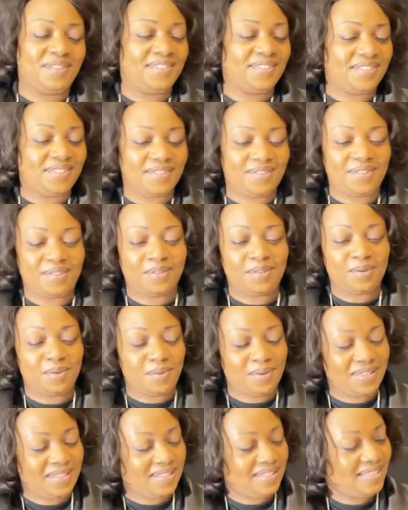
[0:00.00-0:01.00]

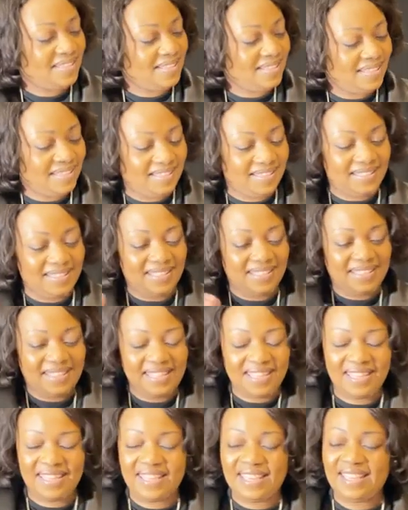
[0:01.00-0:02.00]
Celui
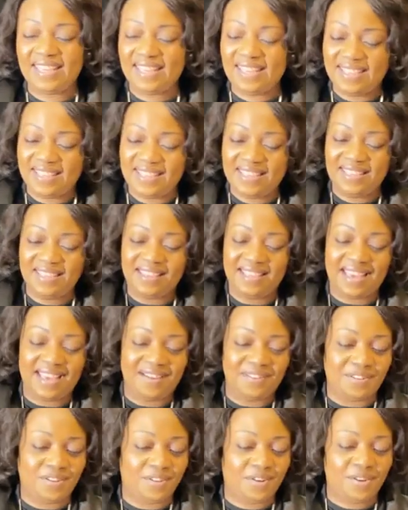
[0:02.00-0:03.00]
qui
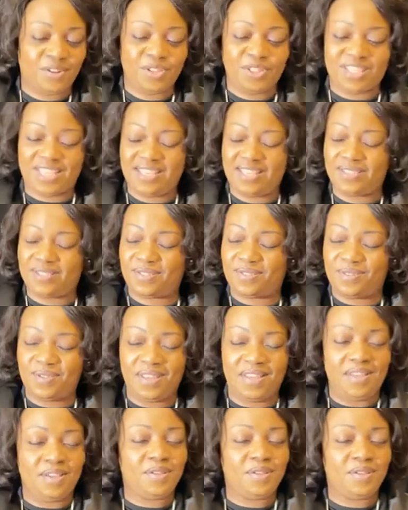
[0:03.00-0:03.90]
sauve. Oh Jésus.